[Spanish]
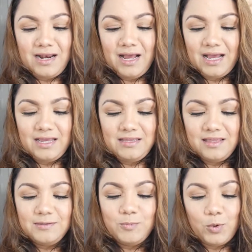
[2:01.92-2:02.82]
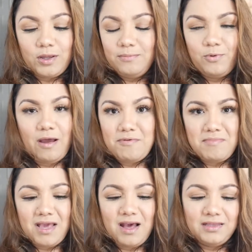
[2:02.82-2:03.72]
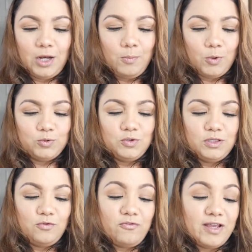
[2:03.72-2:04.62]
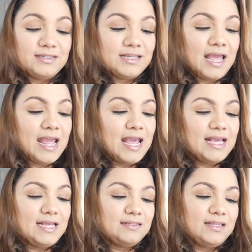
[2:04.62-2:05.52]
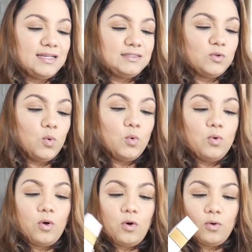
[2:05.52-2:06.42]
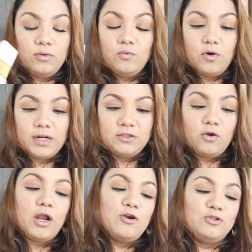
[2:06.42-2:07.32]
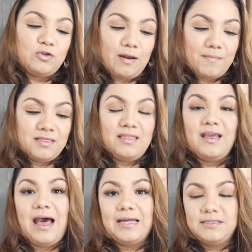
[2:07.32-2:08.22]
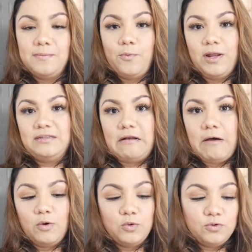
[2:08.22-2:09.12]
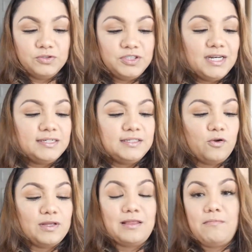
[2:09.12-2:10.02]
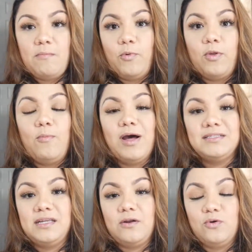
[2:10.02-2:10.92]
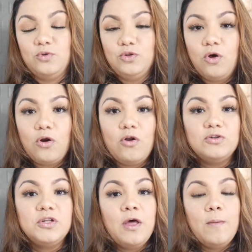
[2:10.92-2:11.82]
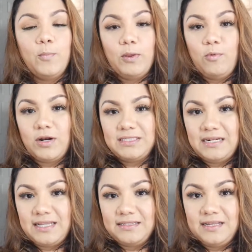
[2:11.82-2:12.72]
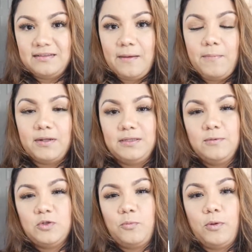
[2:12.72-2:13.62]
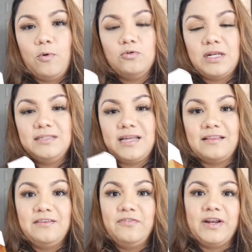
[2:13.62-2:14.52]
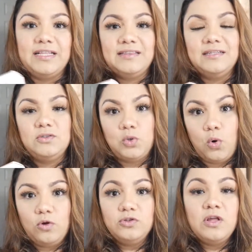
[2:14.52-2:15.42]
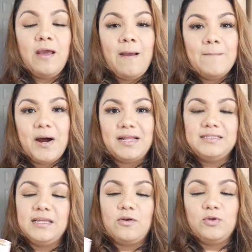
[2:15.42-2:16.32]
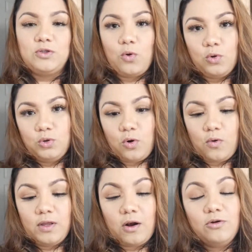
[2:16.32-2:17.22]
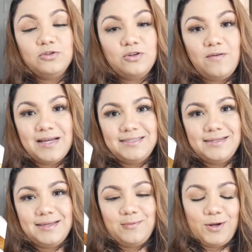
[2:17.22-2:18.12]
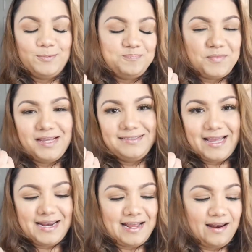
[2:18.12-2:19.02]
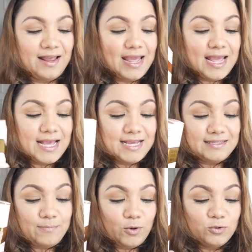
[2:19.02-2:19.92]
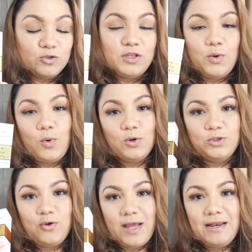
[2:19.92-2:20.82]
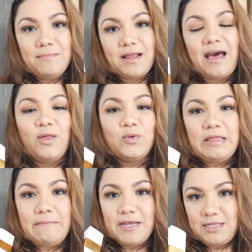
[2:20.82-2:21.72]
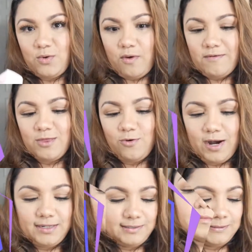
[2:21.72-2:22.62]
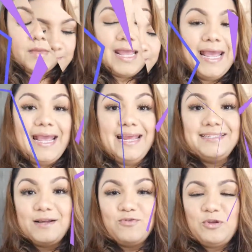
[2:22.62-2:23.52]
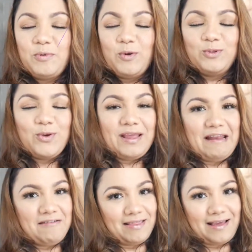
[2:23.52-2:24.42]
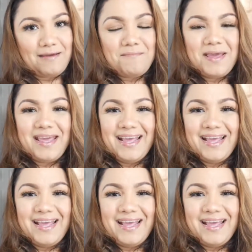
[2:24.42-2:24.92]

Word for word: en las cajitas porque pues a mí me encantan los productos de Too Faced. Y este es un, un corrector que no solamente hace pues el trabajo de un concealer, sino que también podemos hacer contornos, podemos resaltar ciertas partes, o podemos utilizar diferentes tonos para hacer nuestro contorno de rostro. Así que bueno, está genial. Y este producto tiene un costo en el mercado de 29 dólares. El segundo producto que la verdad que me